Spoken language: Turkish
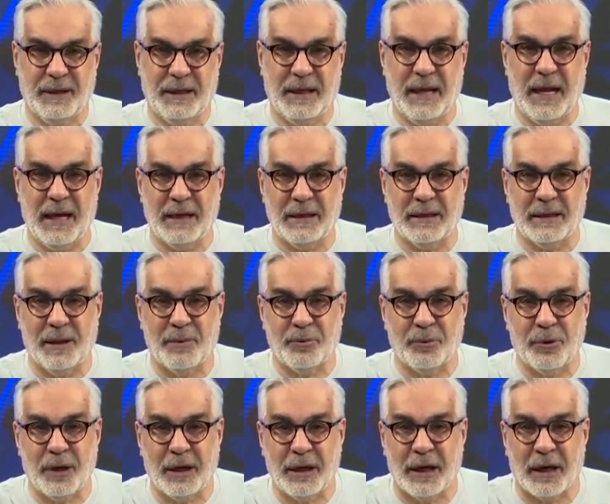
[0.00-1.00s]
Gelin de
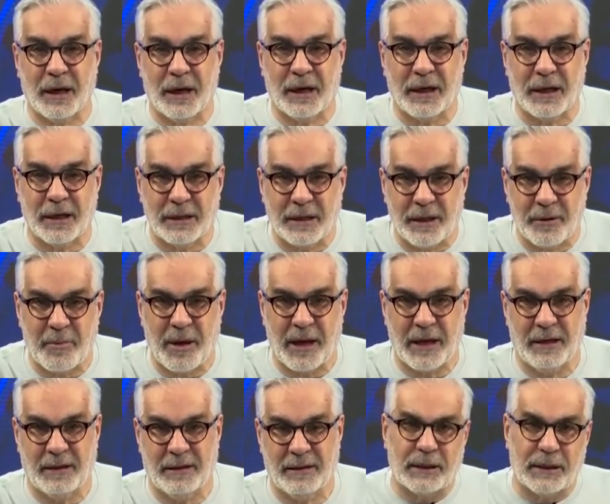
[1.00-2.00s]
buna yalaka
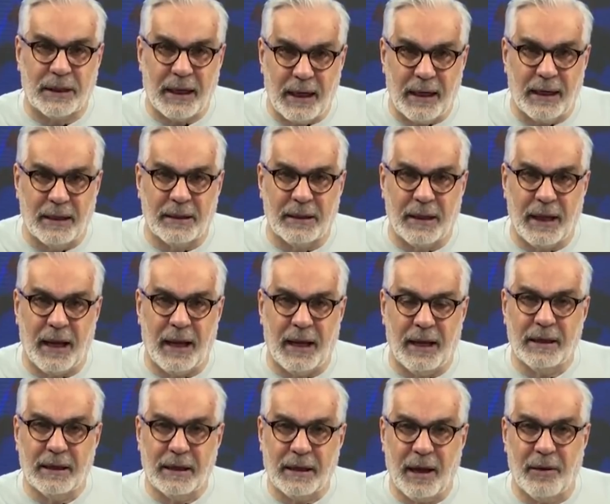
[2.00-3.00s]
demeyin. Gelin de
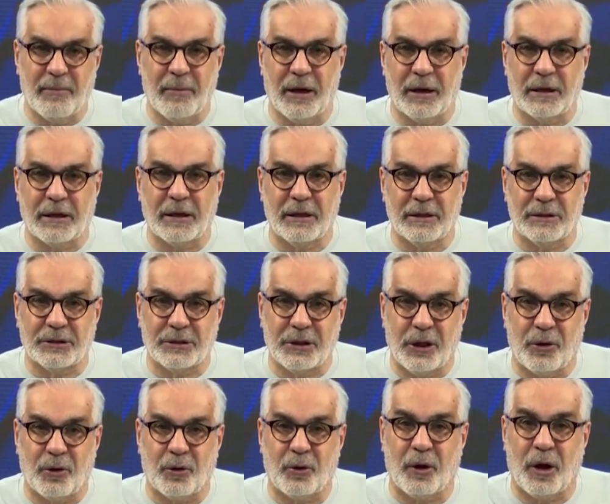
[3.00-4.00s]
Kemal
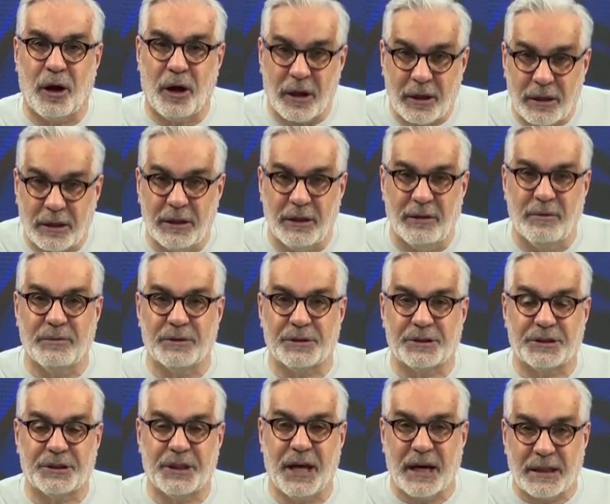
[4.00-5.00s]
Kılıçdaroğlu
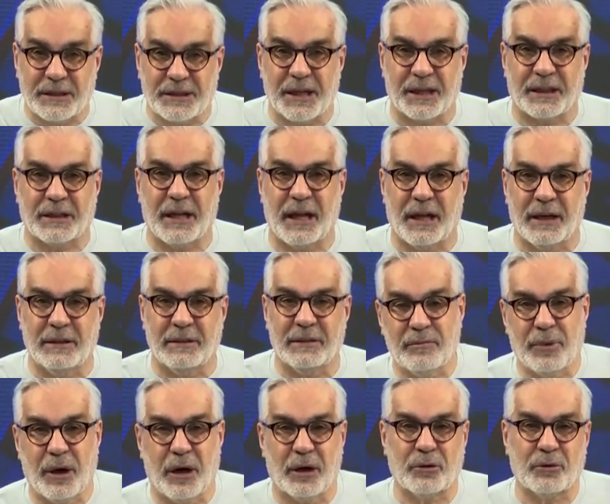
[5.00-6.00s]
haklıymış. Gerçekten
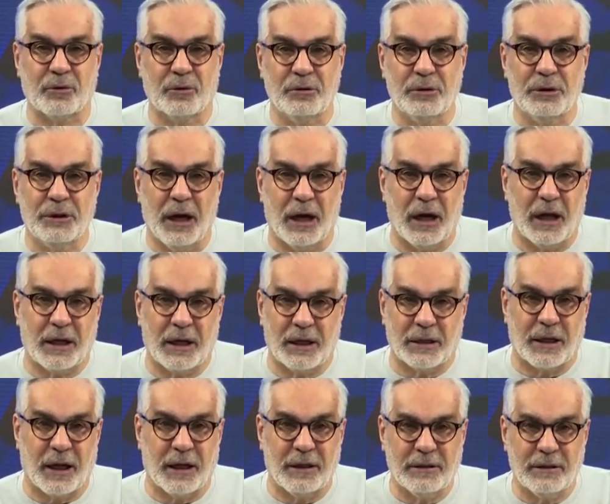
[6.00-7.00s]
pardon
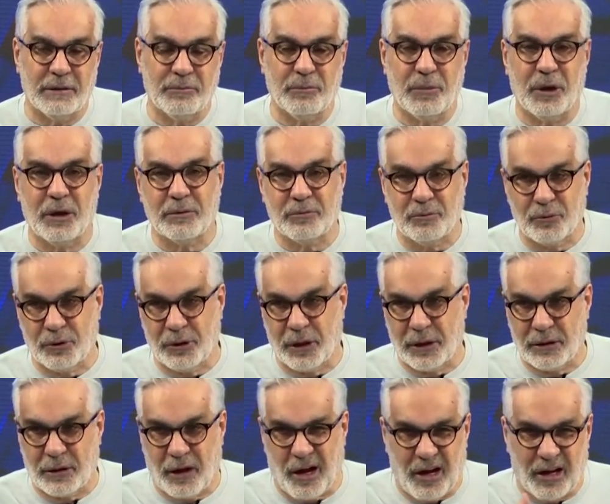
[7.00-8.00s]
yalakadan
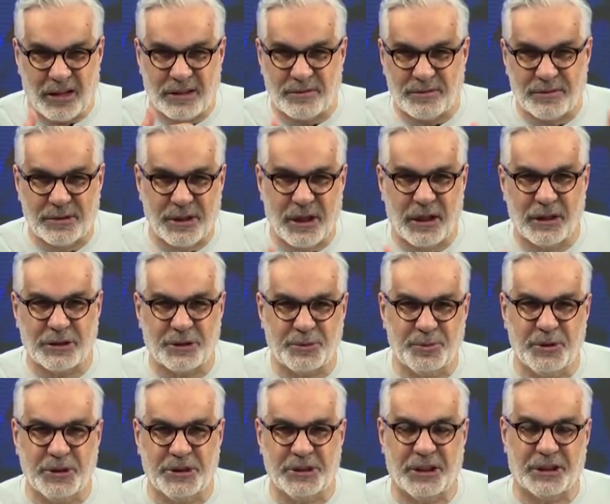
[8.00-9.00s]
bunlar ağzımız
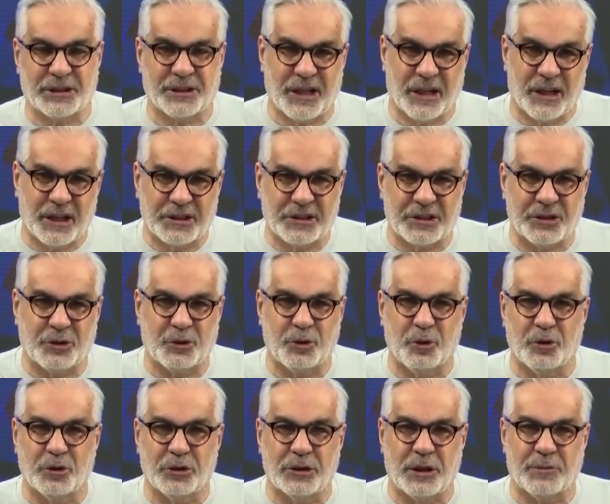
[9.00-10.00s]
alışmış ya sanatçı
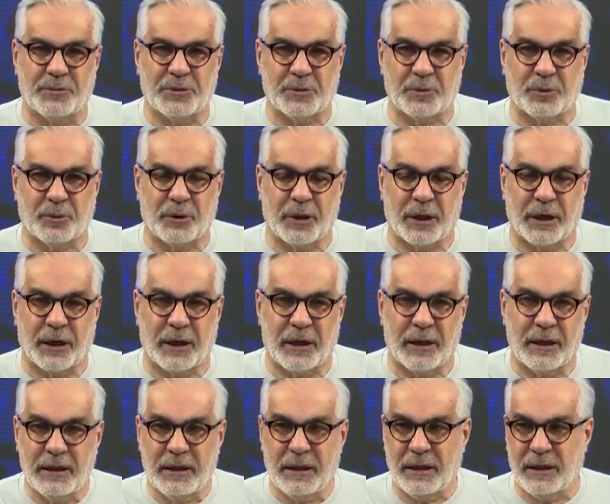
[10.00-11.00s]
diyoruz ya biz bunlara.
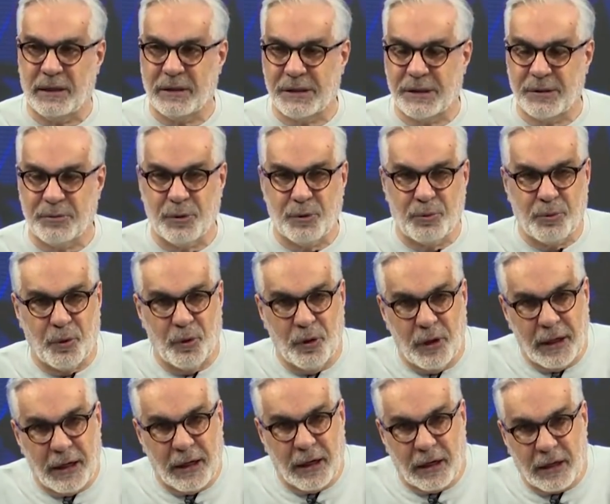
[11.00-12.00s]
E şimdi
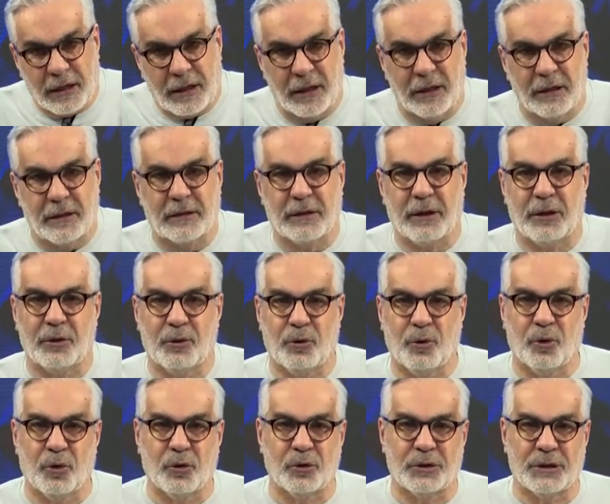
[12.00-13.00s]
böyle yalakalıkları
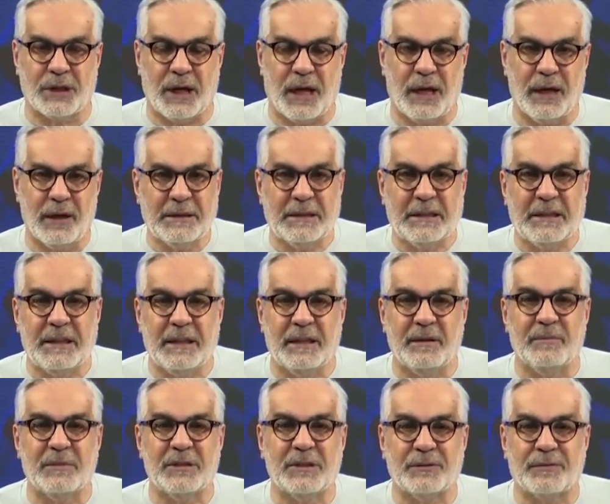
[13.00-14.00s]
görünce
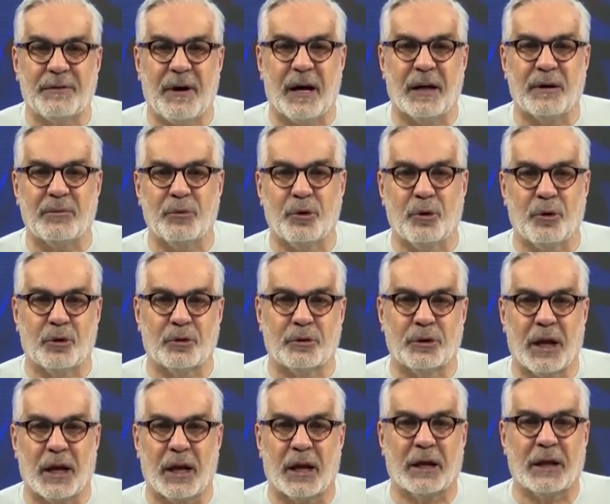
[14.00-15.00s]
dilimiz varmıyor
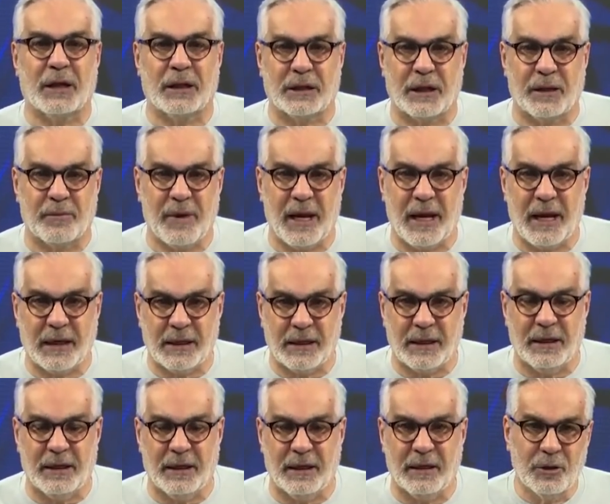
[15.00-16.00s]
yalaka demeye
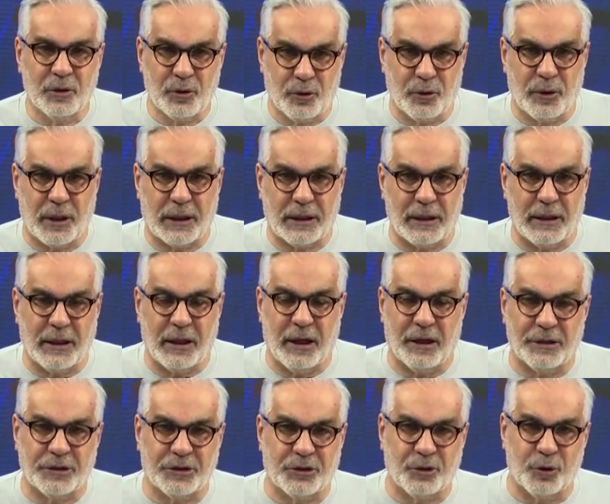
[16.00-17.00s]
ki sürekli
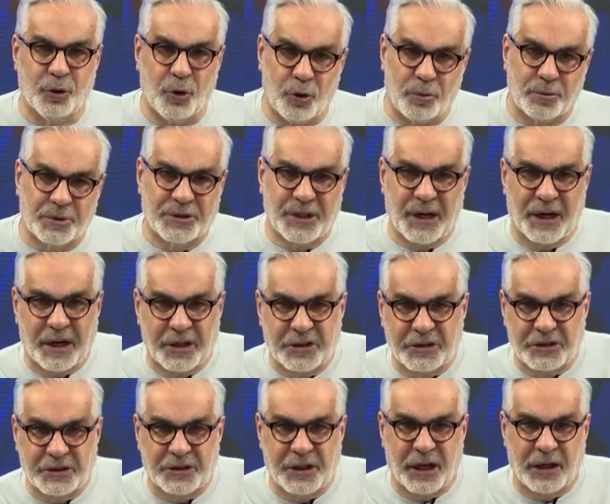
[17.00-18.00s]
karıştırıyorum
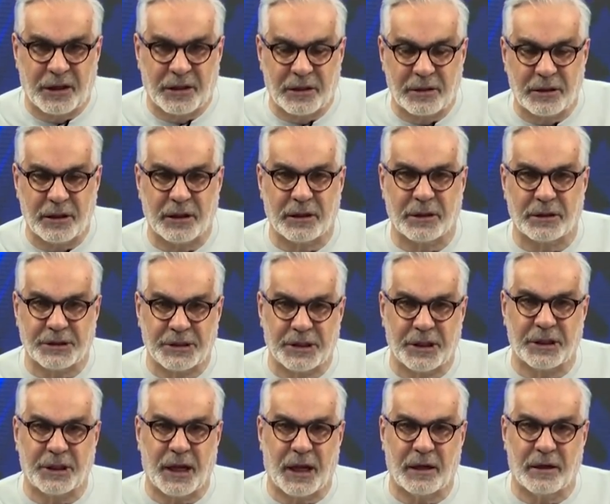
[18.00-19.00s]
sanatçıdan ya da
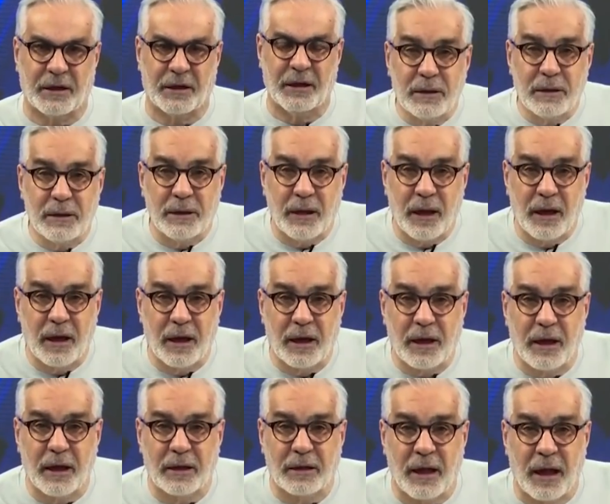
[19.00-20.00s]
şeyden
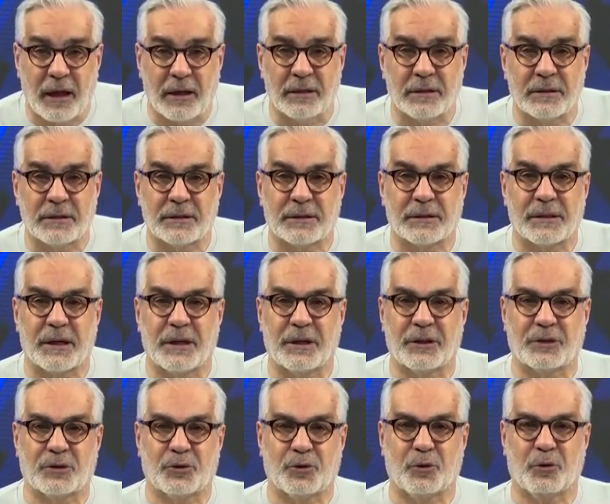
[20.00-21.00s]
yalakadan
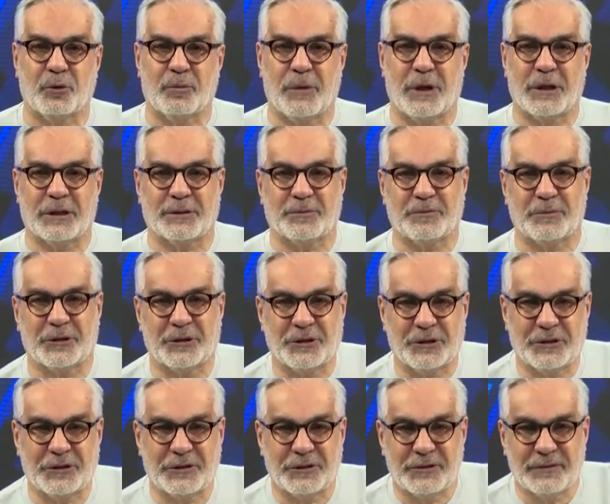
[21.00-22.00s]
sanatçı
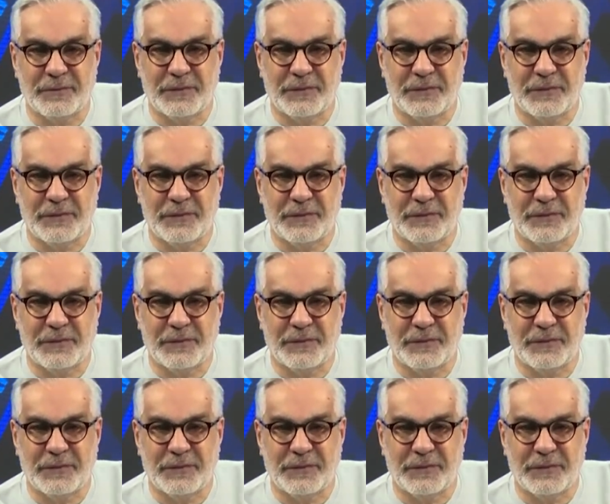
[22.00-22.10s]
olmazmış.